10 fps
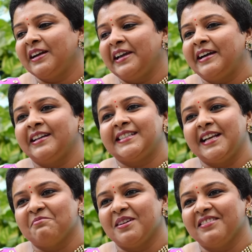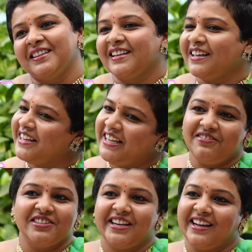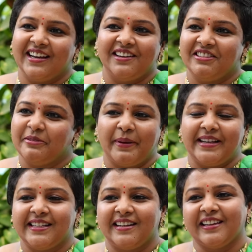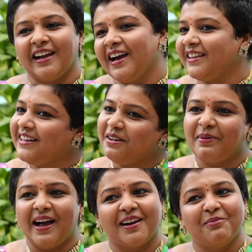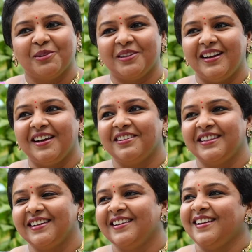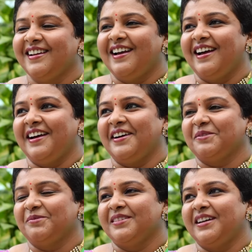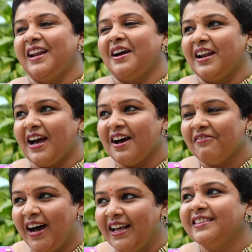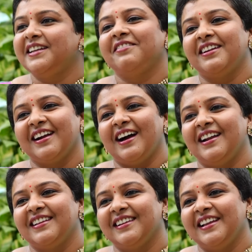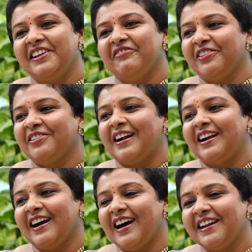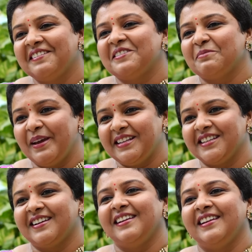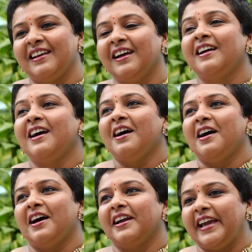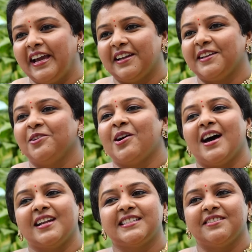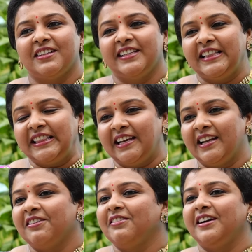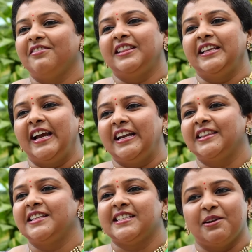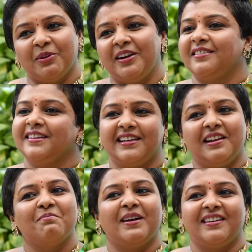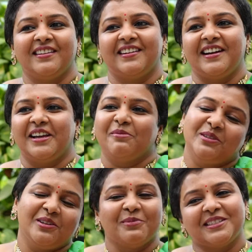மங்கையரசி அம்மா வந்து நிறைய விஷயங்கள் வந்து பேசியிருந்தாங்க அதெல்லாம் பார்க்கும் போதெல்லாம் வந்து நான் நான் வாழ்ந்துட்டு வர காலத்தில் இவ்வளோ அழகான ஒரு பேச்சுக்கள்லாம் கேட்குறதும் அரசு வந்து இந்த அளவுக்கு வந்து எடுத்து சிரமம் எடுத்து இதெல்லாம் பண்ணுறது நினைக்கும் போது ரொம்ப